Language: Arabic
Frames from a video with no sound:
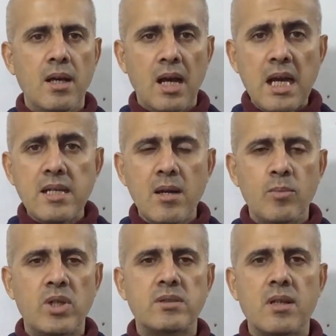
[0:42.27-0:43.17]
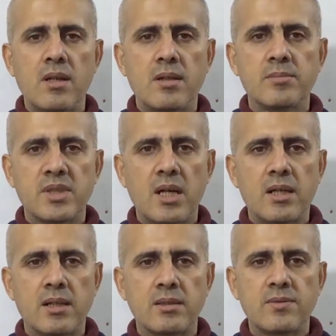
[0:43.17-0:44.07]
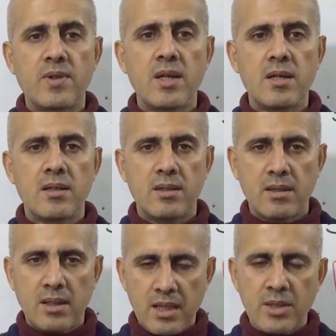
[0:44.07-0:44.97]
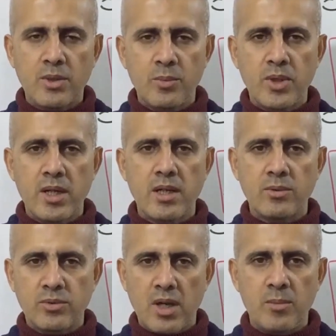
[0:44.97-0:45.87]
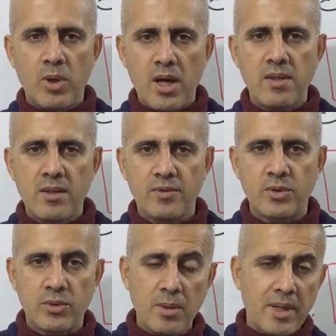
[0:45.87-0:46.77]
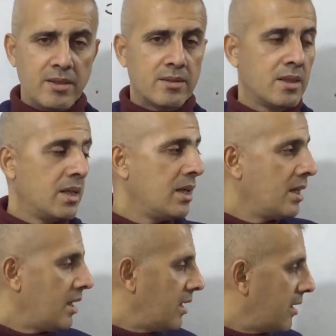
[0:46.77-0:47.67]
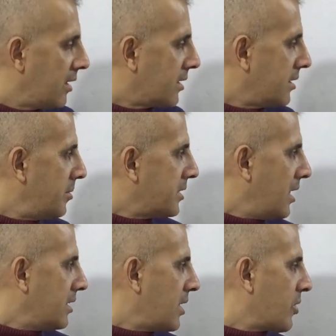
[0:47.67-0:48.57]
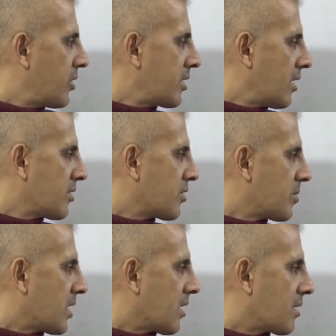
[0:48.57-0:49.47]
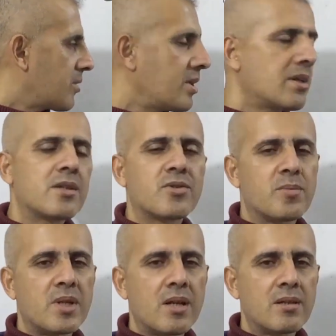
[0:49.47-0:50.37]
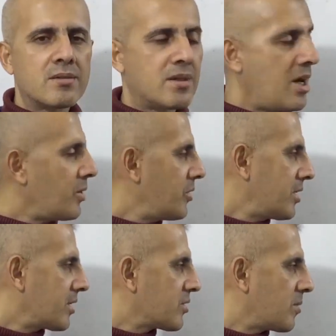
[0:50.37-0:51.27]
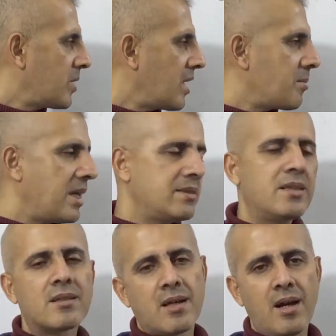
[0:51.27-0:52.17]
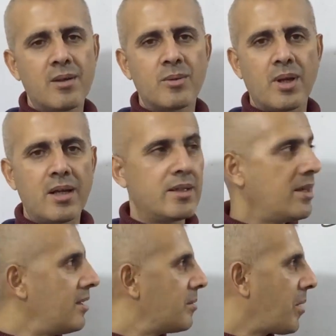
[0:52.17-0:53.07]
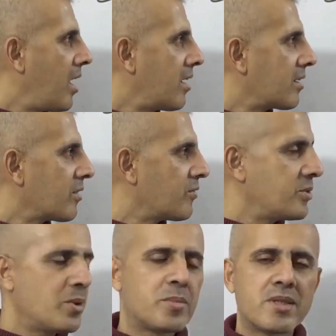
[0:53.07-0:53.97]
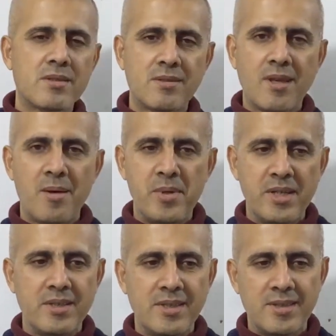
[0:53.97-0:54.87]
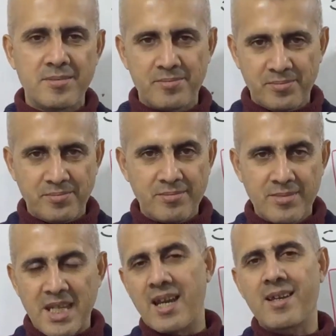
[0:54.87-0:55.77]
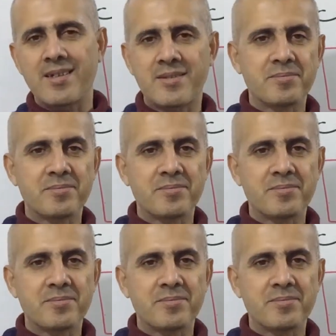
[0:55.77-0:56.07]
ايام وقت الامتحانات فخليكم وياي وتابعوا هذا الفيديو طبعا آه، كتبت اني الذكرى الجميله الذكرى الجميله اكو ذكرى جميله بعدين راح اقول عليها باخر الفيديو بس تابعني للاخير